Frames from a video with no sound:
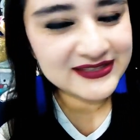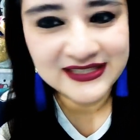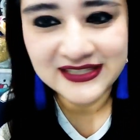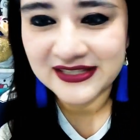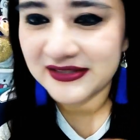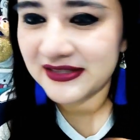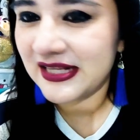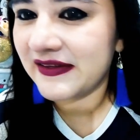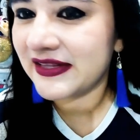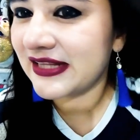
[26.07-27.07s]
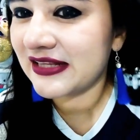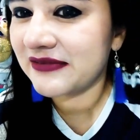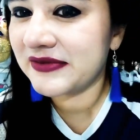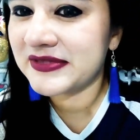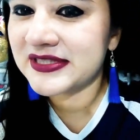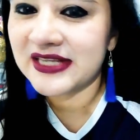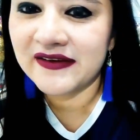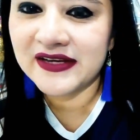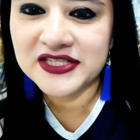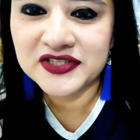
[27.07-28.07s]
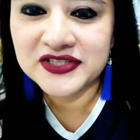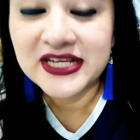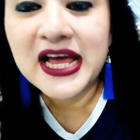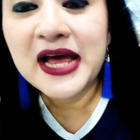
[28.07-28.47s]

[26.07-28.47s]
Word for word: así levantándome mis cabellos.